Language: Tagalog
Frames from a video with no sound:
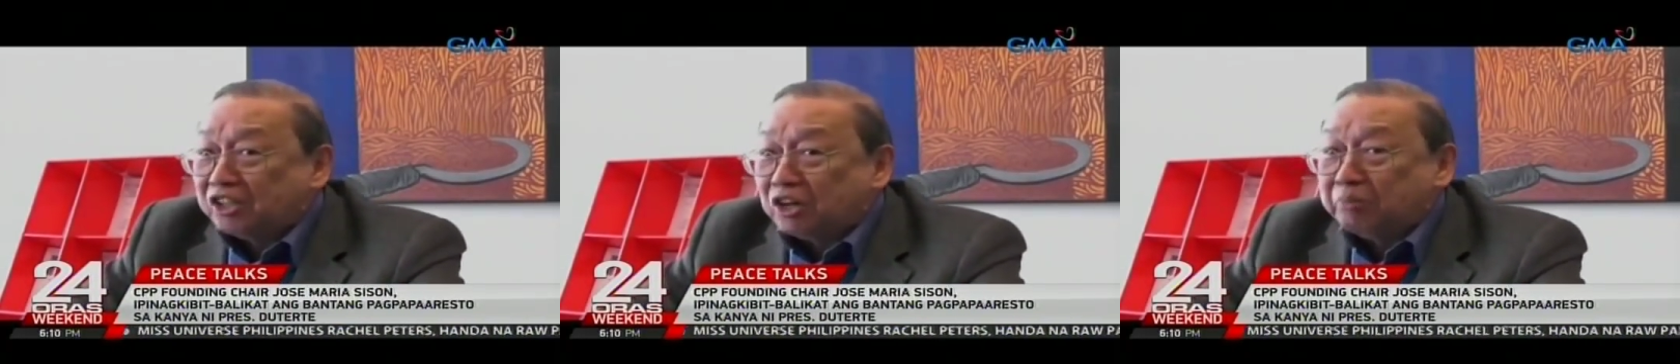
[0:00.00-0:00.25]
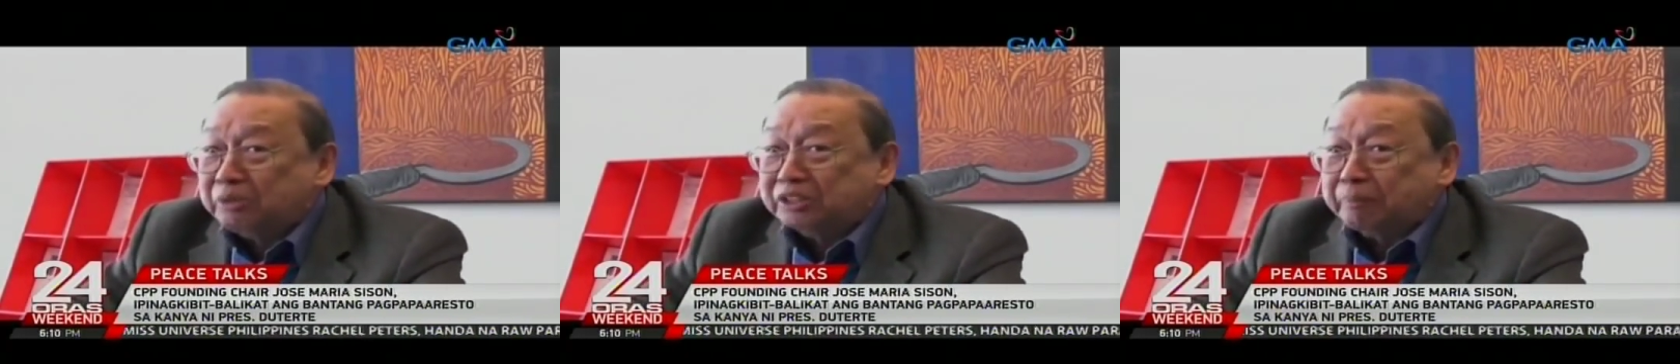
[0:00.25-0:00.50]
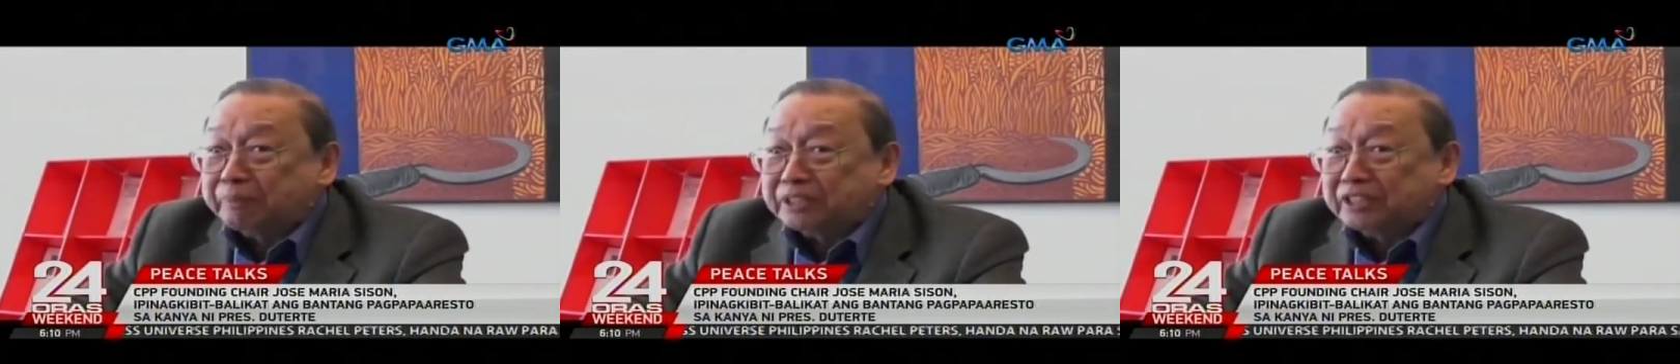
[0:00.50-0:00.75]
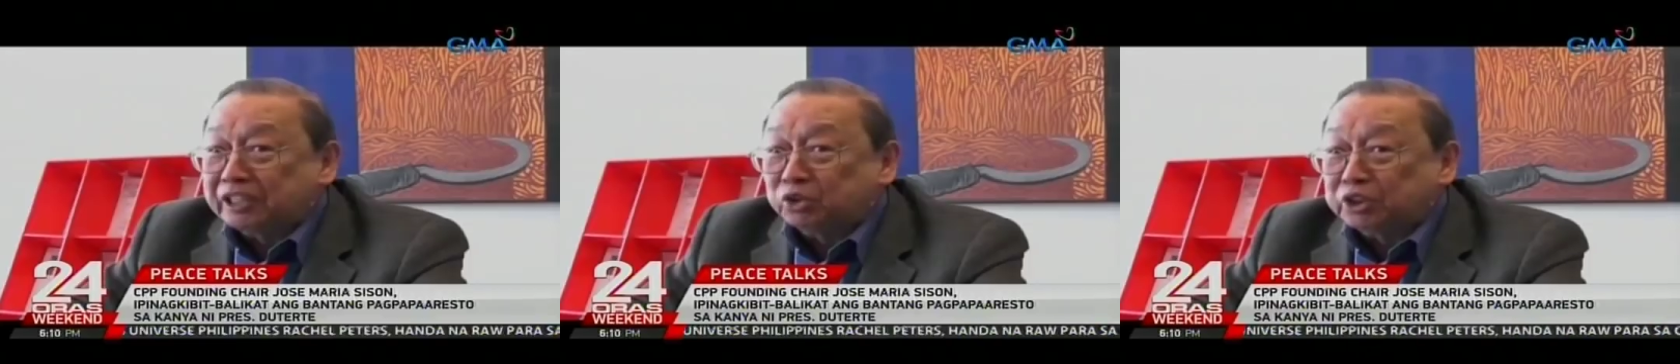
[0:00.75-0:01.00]
ng
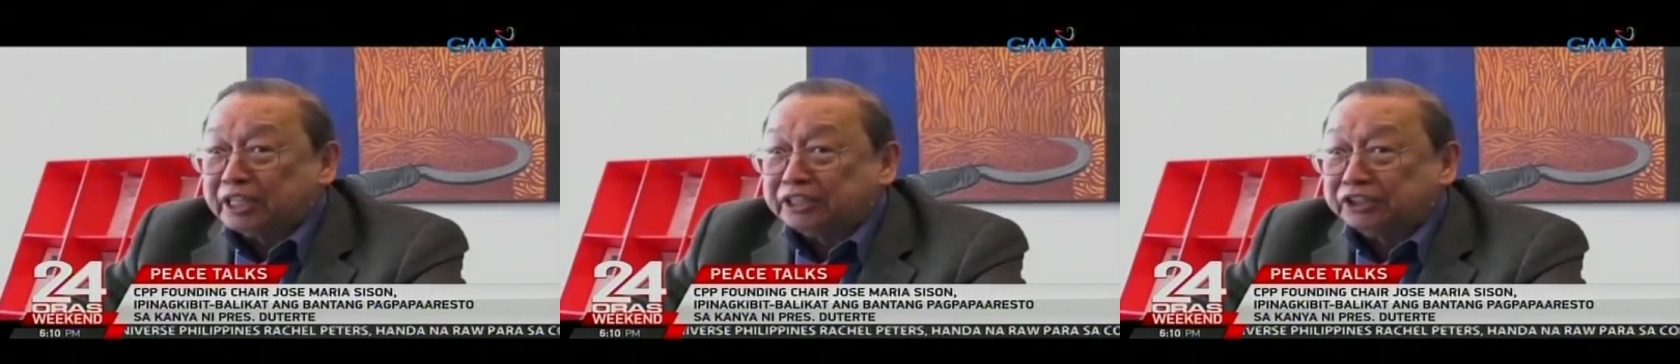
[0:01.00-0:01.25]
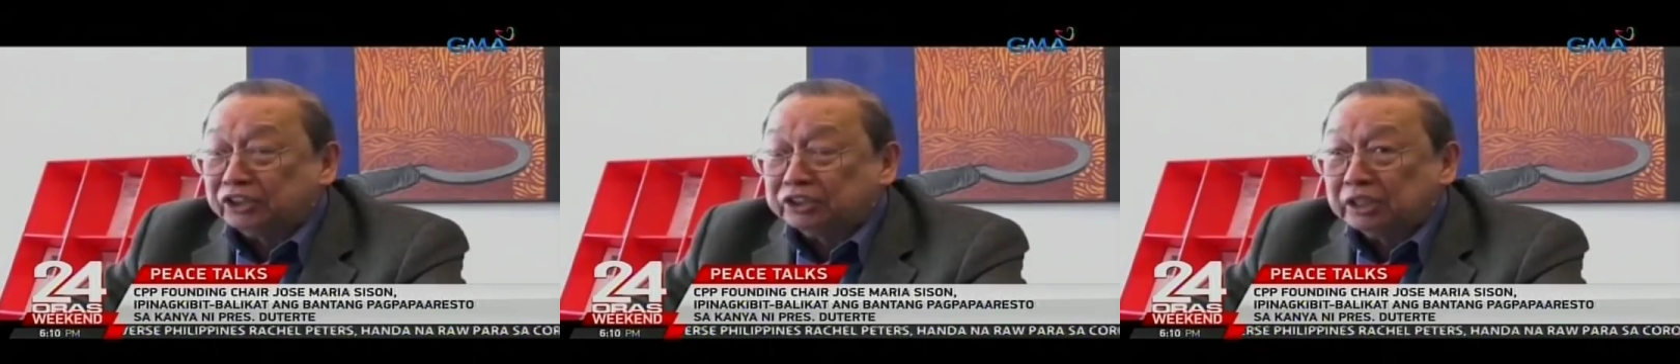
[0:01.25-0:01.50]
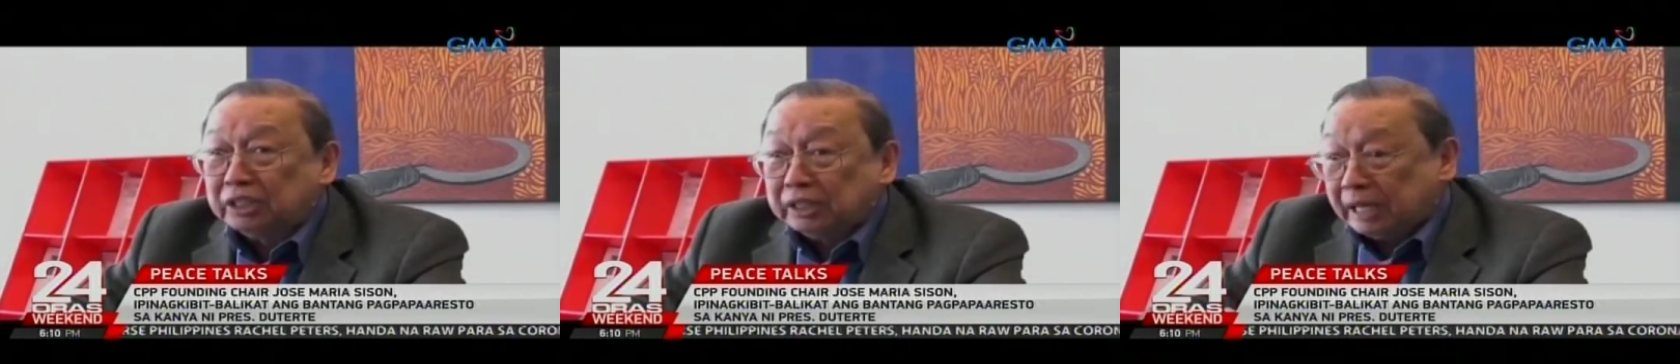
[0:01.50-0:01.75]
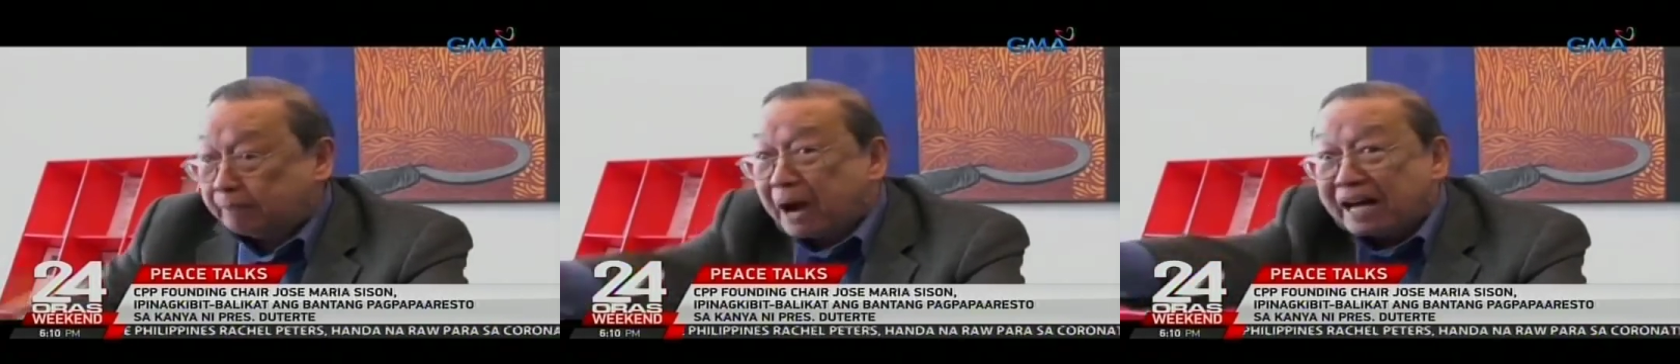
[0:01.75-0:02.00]
namatay sa kampanya
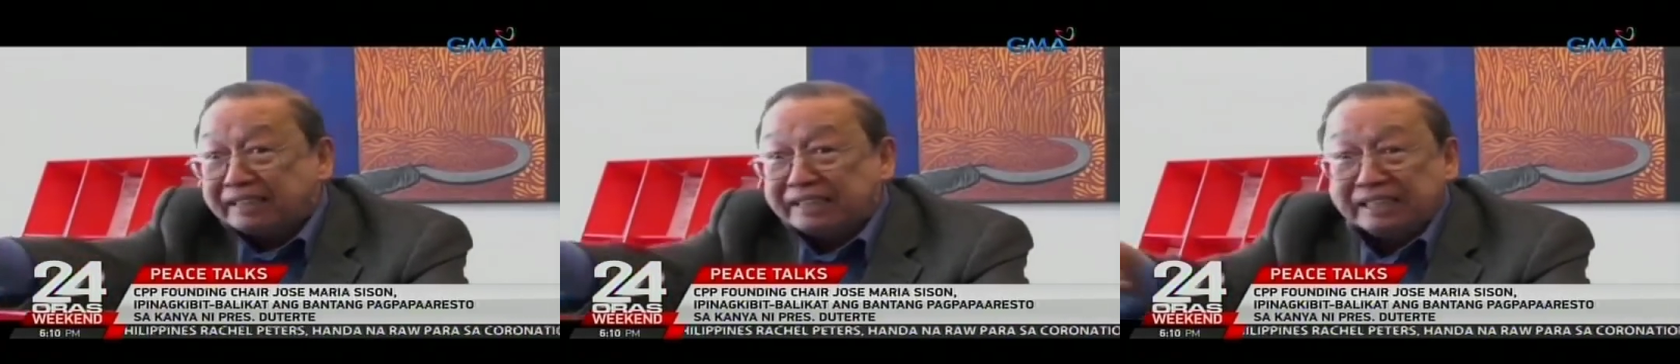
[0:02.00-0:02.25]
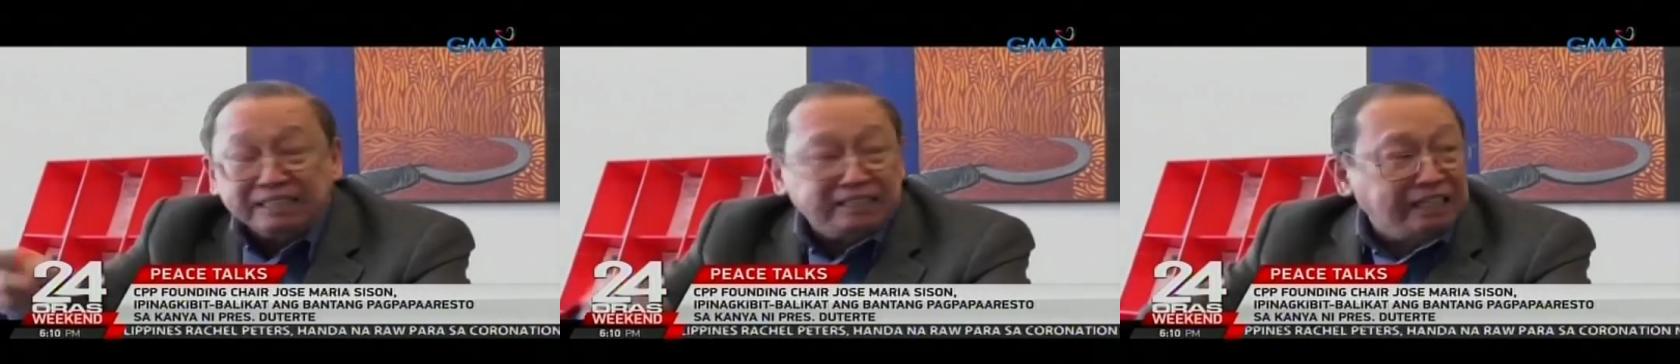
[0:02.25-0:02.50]
kontra droga.